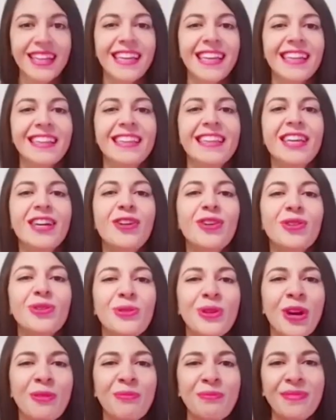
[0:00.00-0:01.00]
Quien dijo
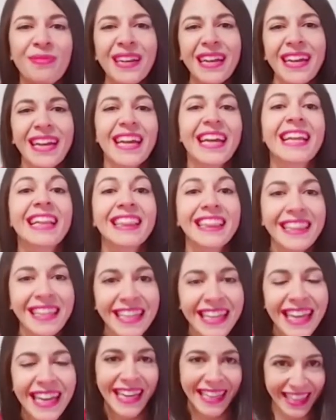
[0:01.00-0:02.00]
tu nombre el
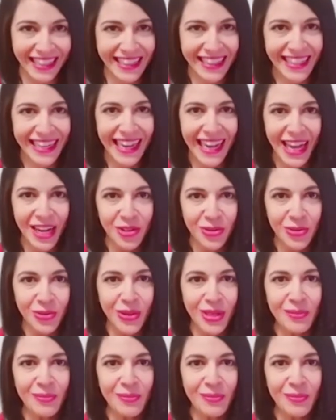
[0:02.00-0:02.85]
día que te entregaron tu